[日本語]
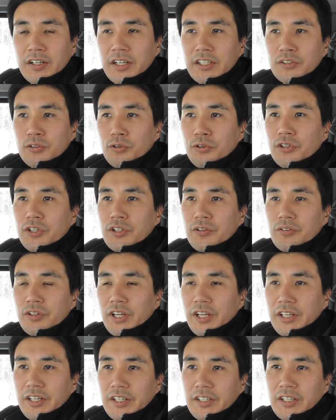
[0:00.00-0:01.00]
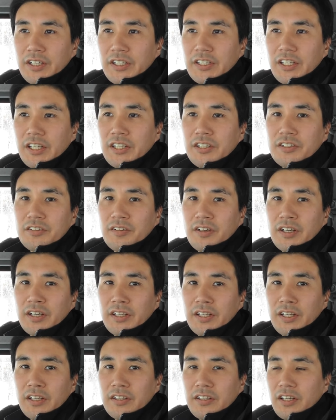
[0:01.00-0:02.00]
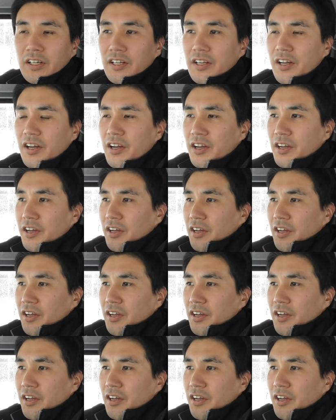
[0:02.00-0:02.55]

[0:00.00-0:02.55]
えそういういろんなやり方が出てくるわけねだから